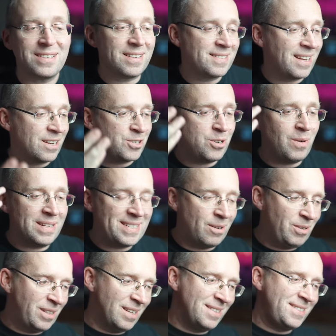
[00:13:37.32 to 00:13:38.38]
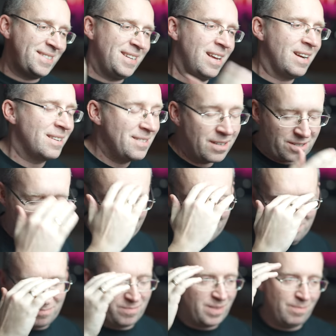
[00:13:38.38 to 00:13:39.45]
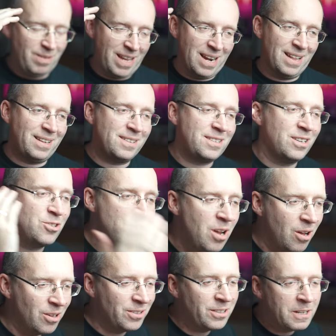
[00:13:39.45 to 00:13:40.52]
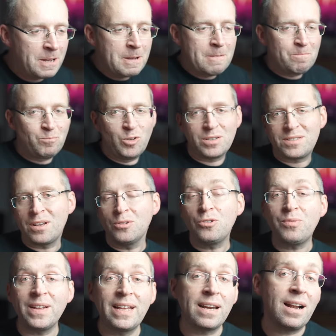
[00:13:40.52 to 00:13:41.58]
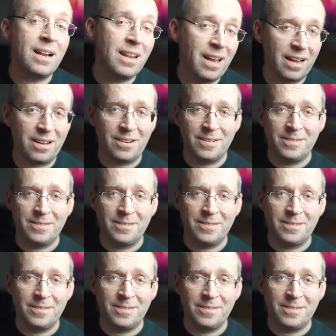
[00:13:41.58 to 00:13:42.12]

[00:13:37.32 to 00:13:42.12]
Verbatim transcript: zaskarżyła cały ten cyrk, znaczy kanadyjski rząd, do sądu federalnego.